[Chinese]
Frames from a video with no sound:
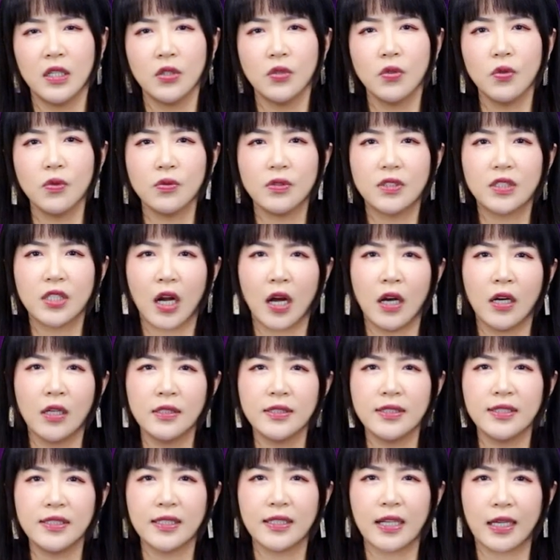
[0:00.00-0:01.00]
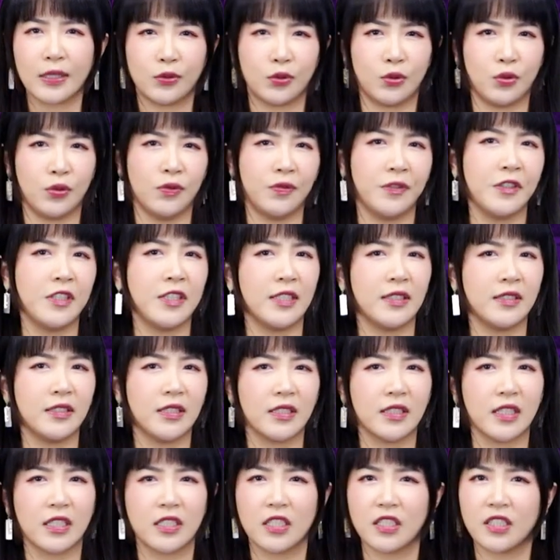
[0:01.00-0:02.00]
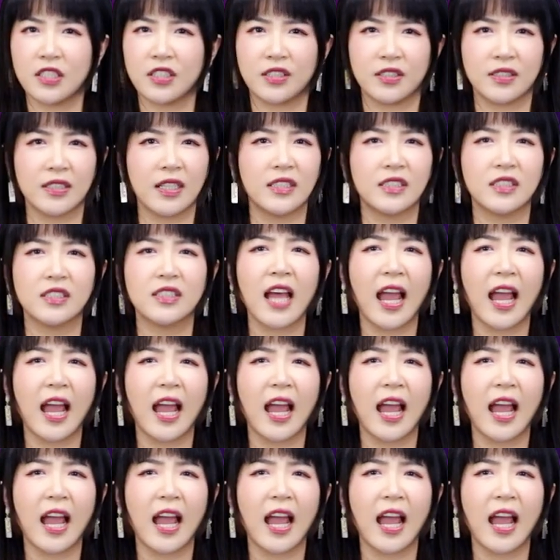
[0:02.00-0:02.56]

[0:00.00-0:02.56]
用成绩来区分人这件事实在是